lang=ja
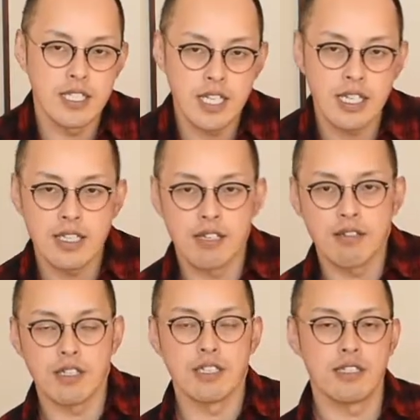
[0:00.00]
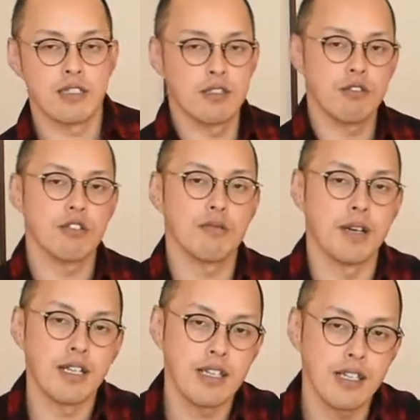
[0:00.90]
て叱ったりとかすること
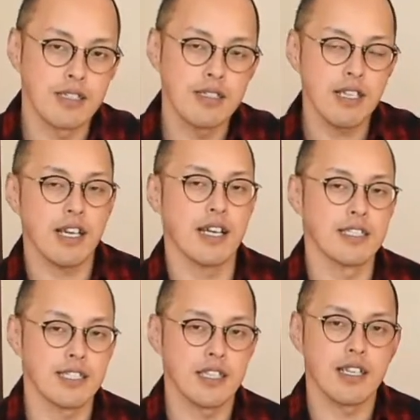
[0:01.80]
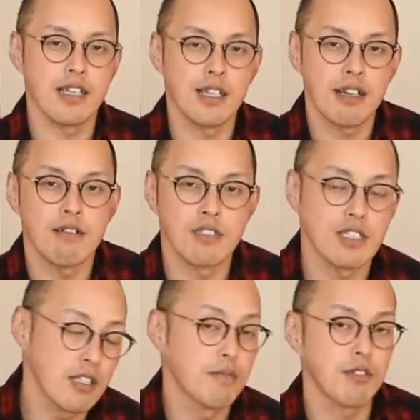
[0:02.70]
もあったりするやん反射的になんか落
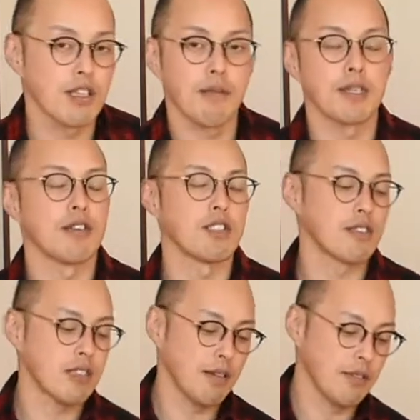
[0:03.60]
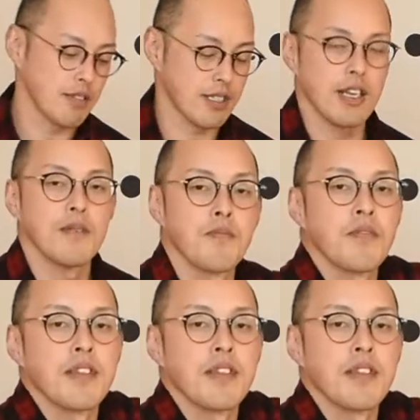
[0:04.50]
ちてるもの食べてほしくないものさ